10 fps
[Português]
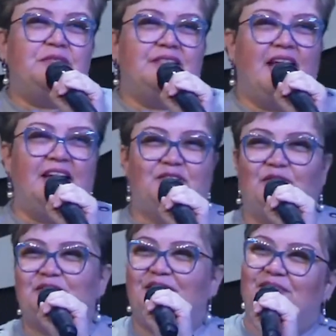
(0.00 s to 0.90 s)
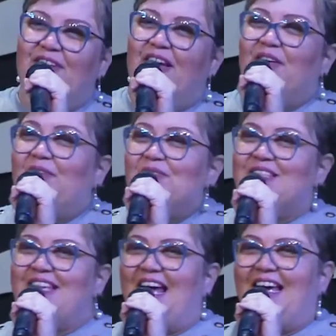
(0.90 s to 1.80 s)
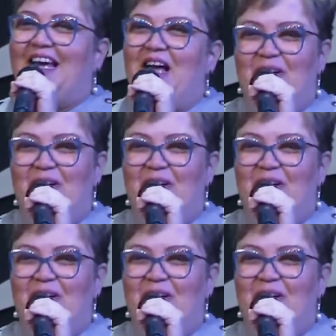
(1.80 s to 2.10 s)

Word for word: sei. De onde ele veio? Eu não sei.